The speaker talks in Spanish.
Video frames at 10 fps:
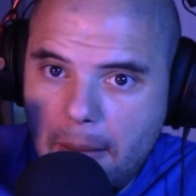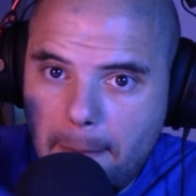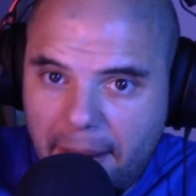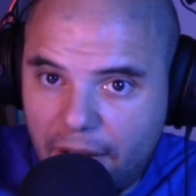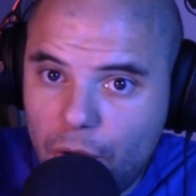
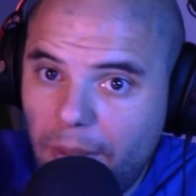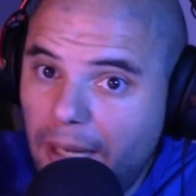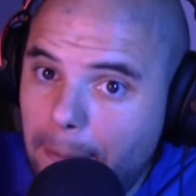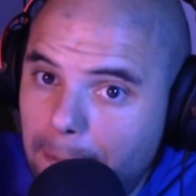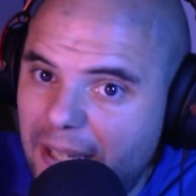para
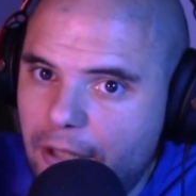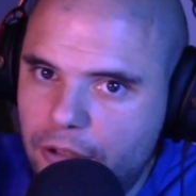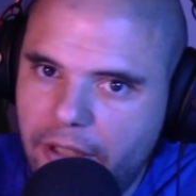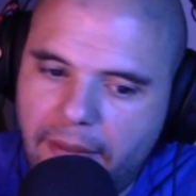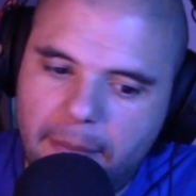cubrir
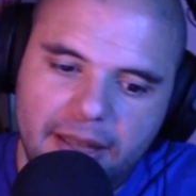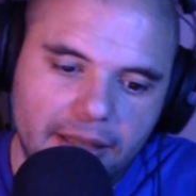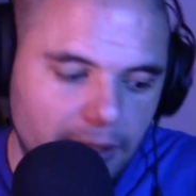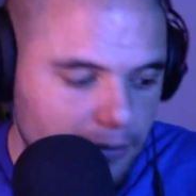picos de demanda.